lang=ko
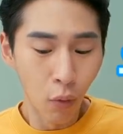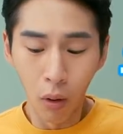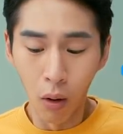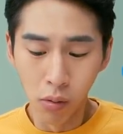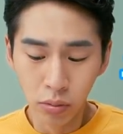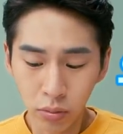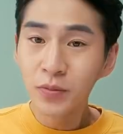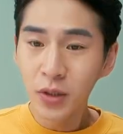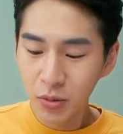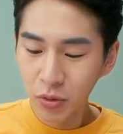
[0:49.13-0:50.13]
우와!
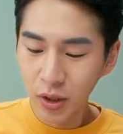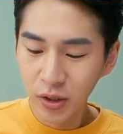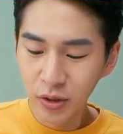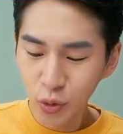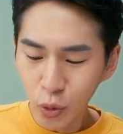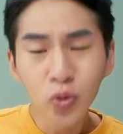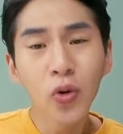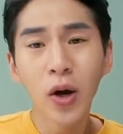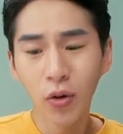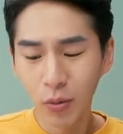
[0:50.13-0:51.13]
이번에는
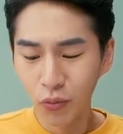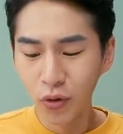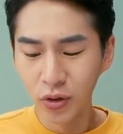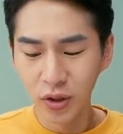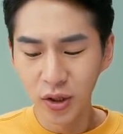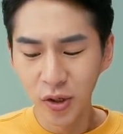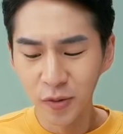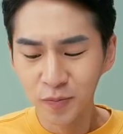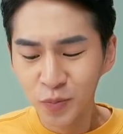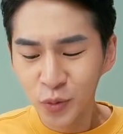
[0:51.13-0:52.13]
촉촉한 거 한번 보여드릴게요.